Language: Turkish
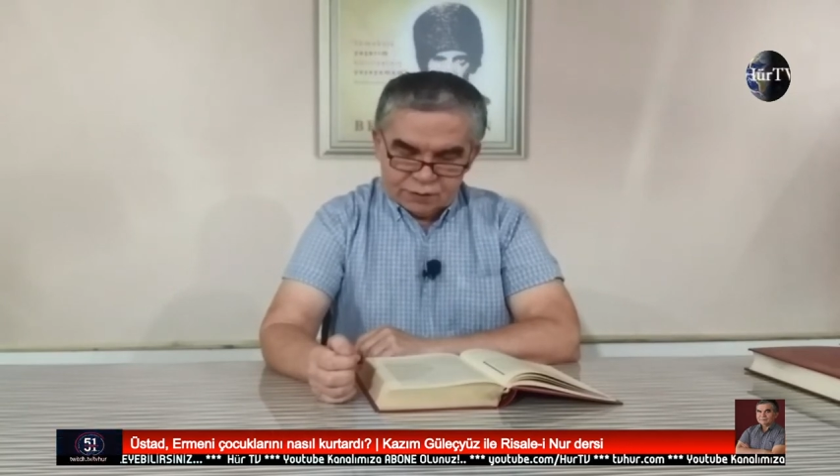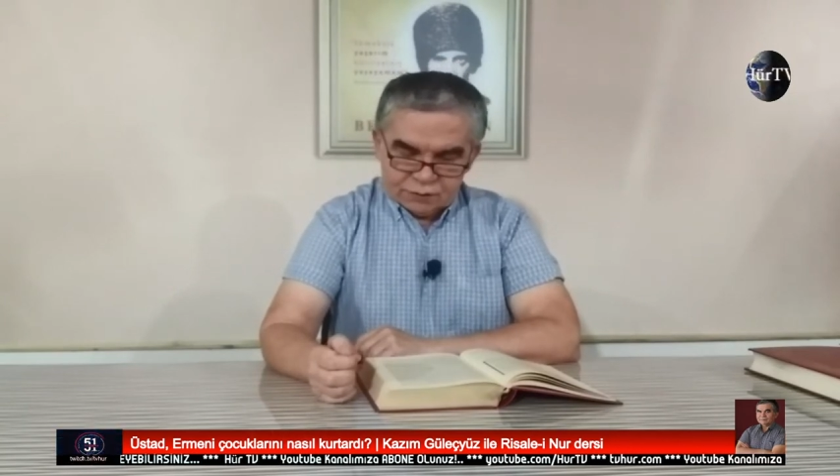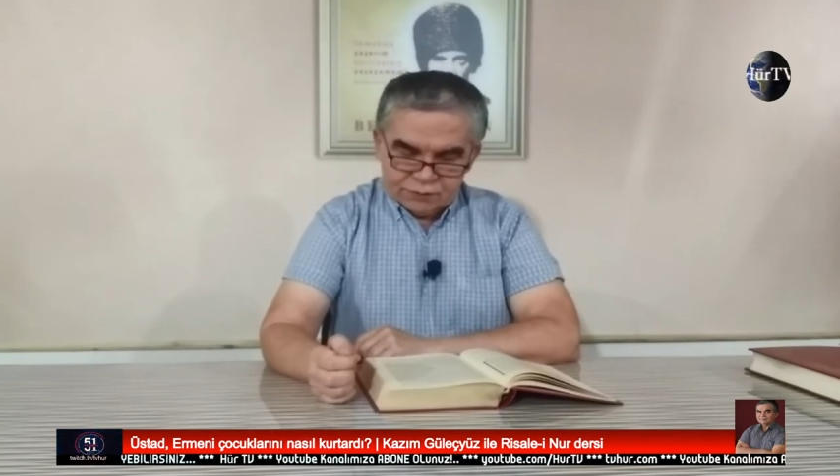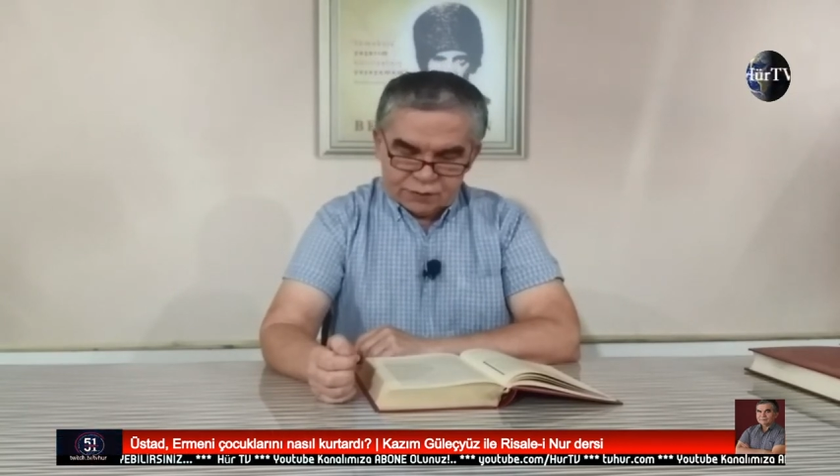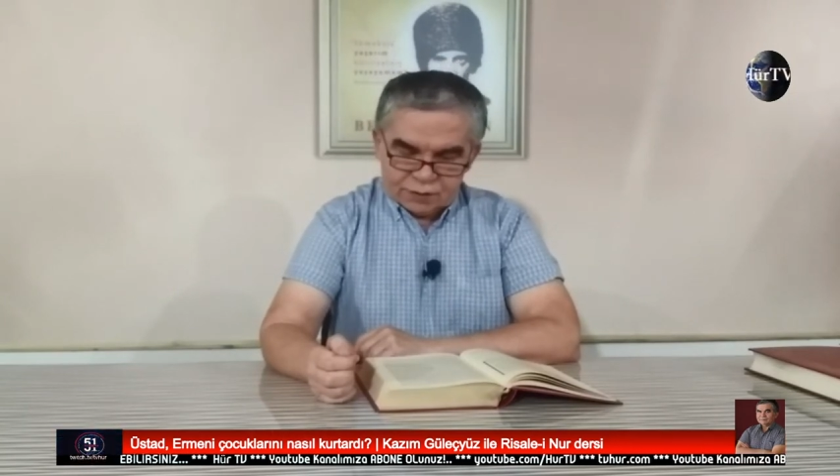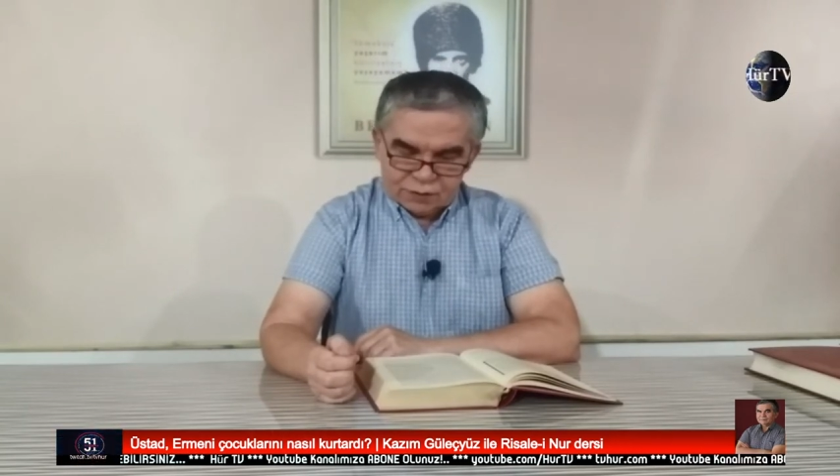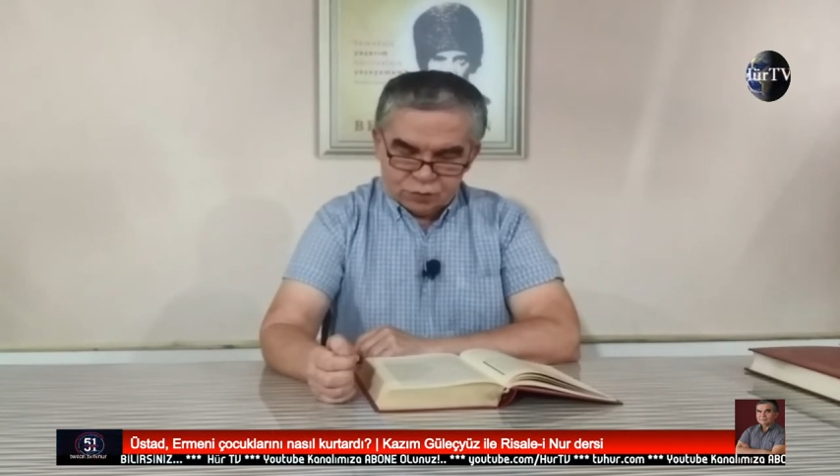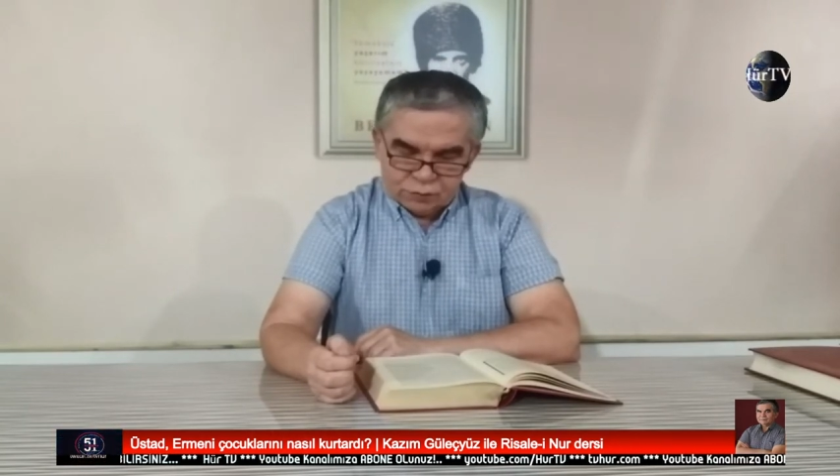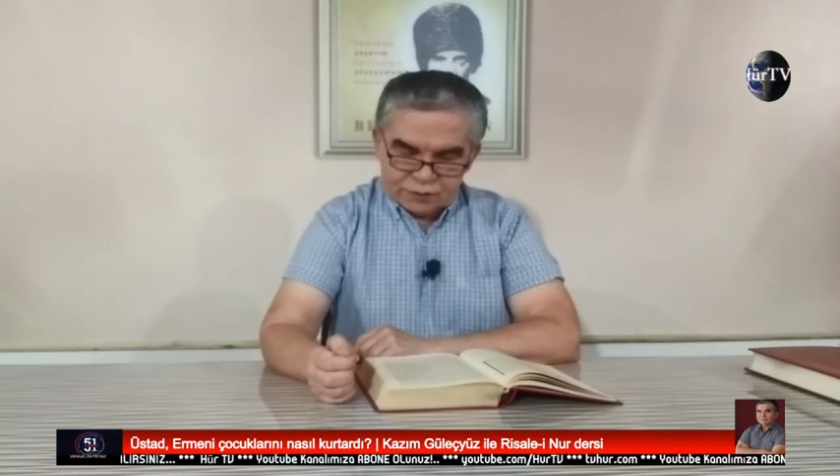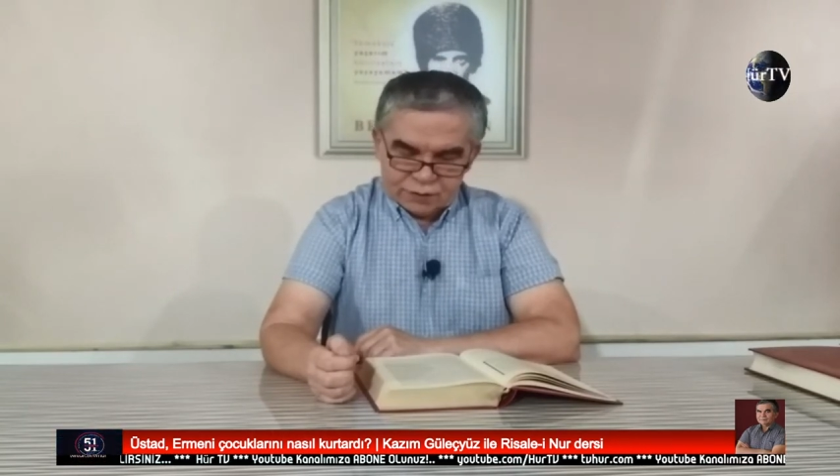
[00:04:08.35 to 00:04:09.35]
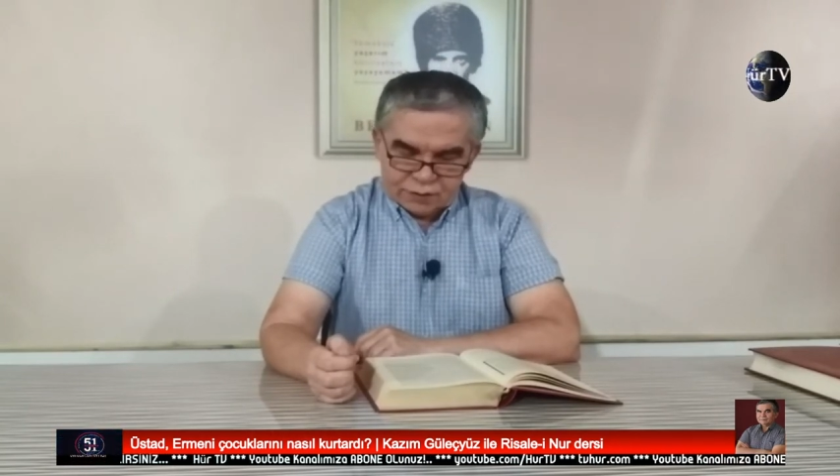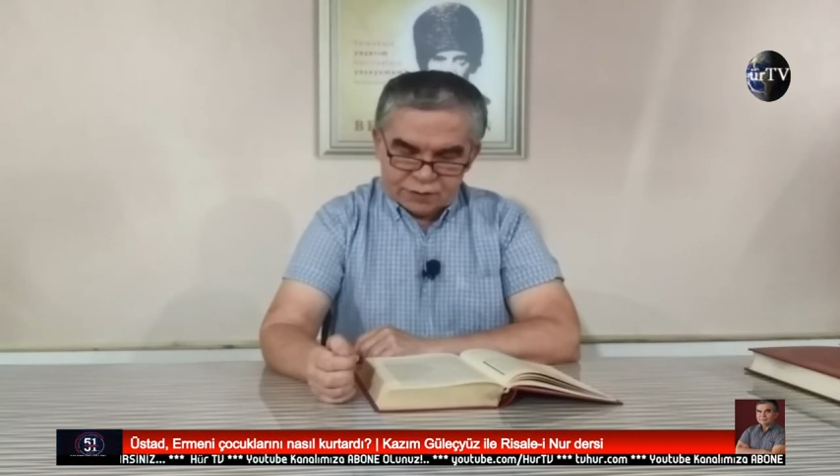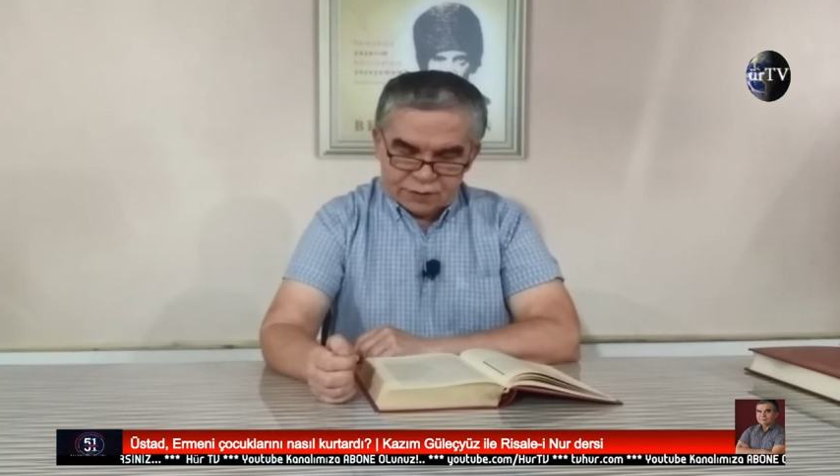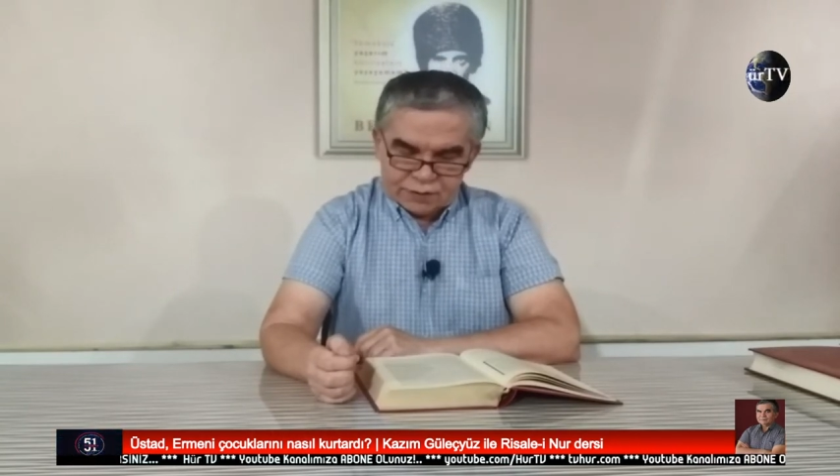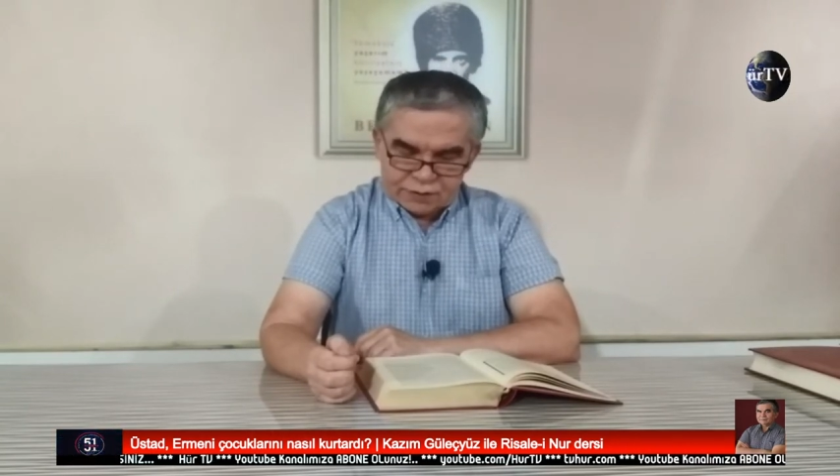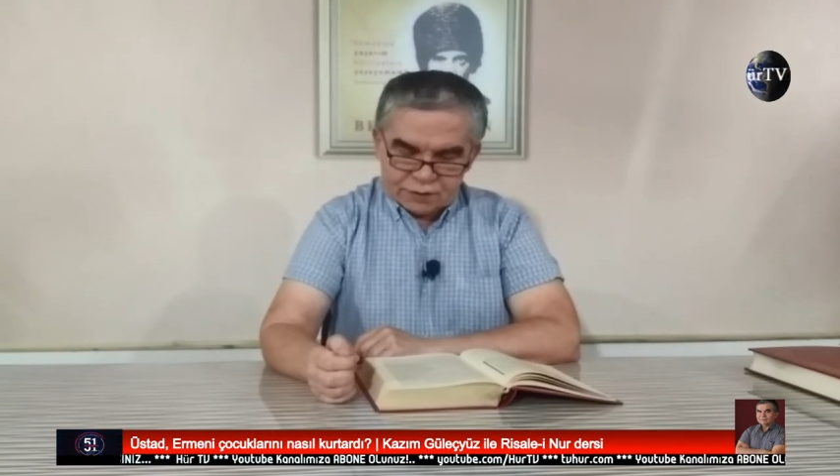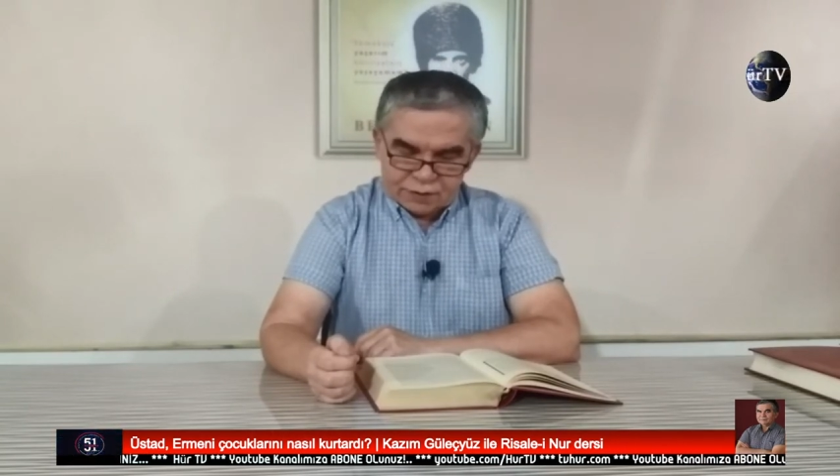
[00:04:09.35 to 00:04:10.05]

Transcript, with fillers: fedai komitelerin reisleri,